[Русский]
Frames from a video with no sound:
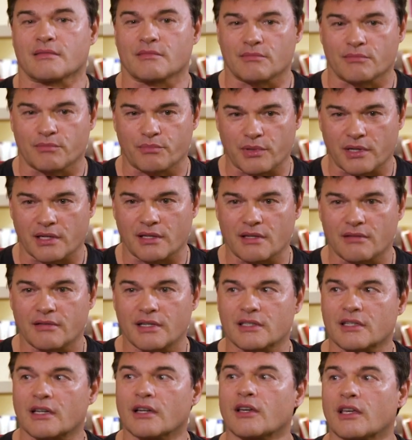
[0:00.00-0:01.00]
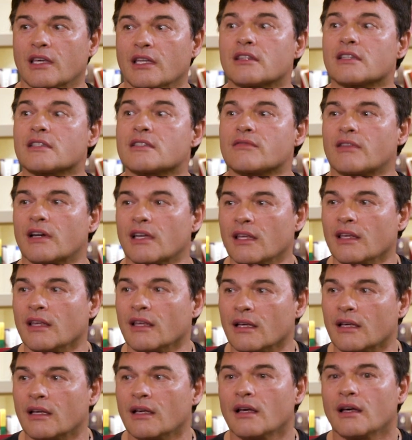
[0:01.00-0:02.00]
там, передавать какие-то
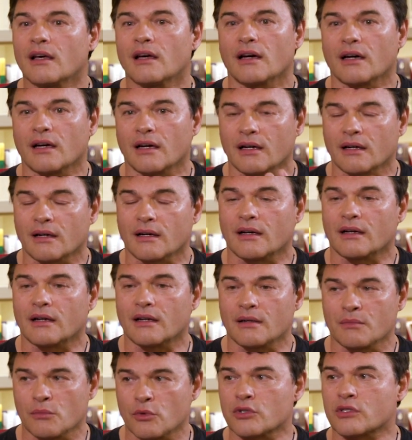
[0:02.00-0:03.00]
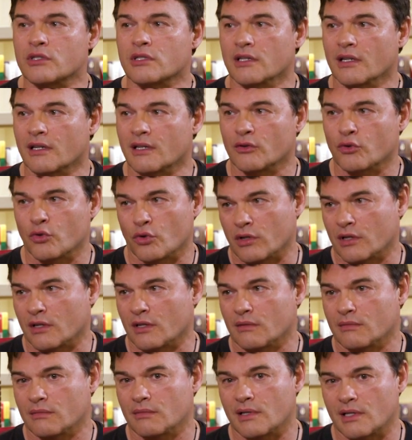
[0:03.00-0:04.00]
свои э, эмоции,
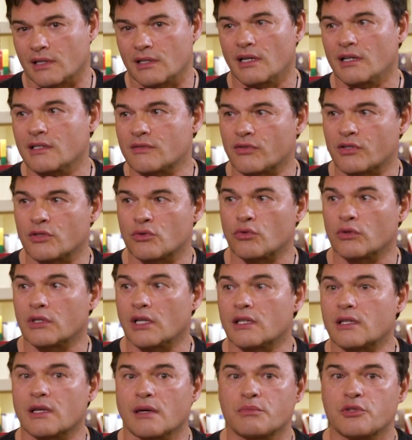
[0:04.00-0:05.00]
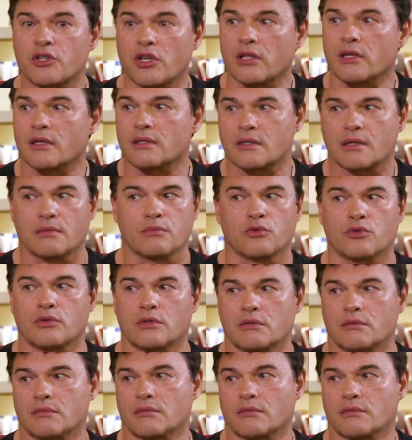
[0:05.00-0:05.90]
которые родились в результате общения со мной.